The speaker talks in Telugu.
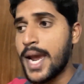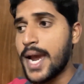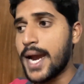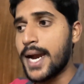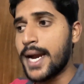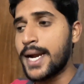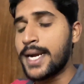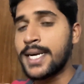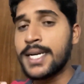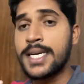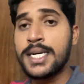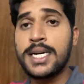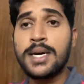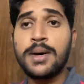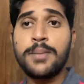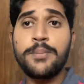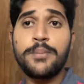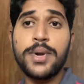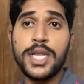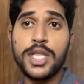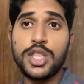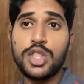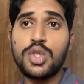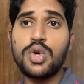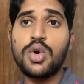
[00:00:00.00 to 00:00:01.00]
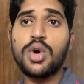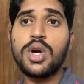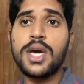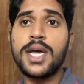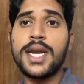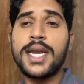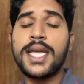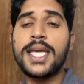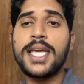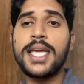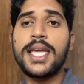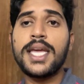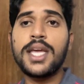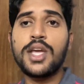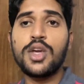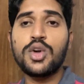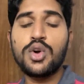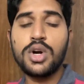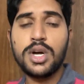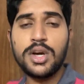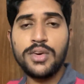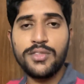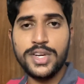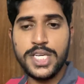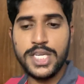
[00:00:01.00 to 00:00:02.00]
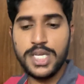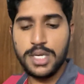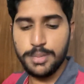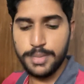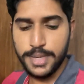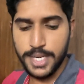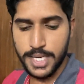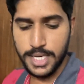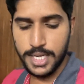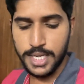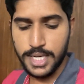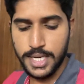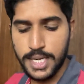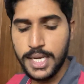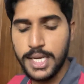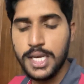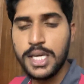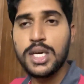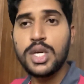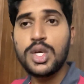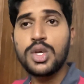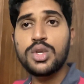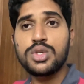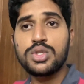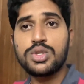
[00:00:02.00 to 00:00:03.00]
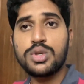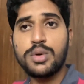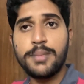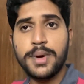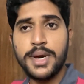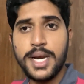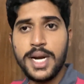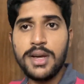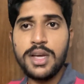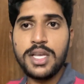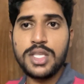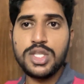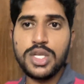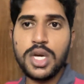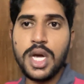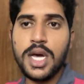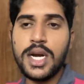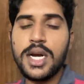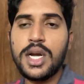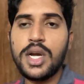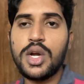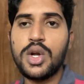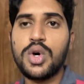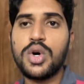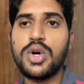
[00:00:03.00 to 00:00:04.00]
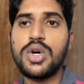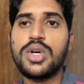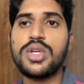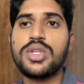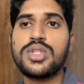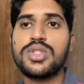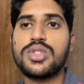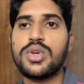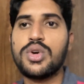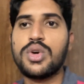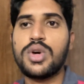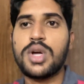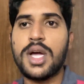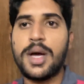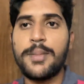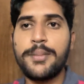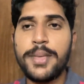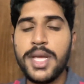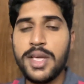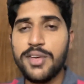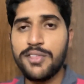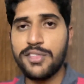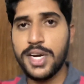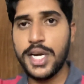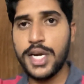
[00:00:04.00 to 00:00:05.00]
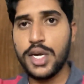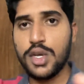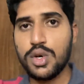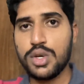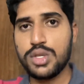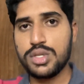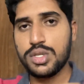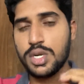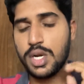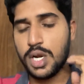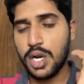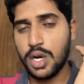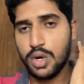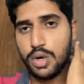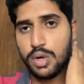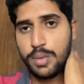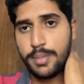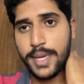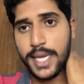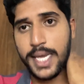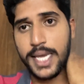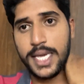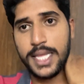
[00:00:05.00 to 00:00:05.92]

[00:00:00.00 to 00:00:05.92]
అండ్ ప్రతి ఒక్కరికి ఇంకొక విషయం ఏంటంటే సో మన ఛానల్లో సో కమింగ్ వీడియోస్లలో మీకు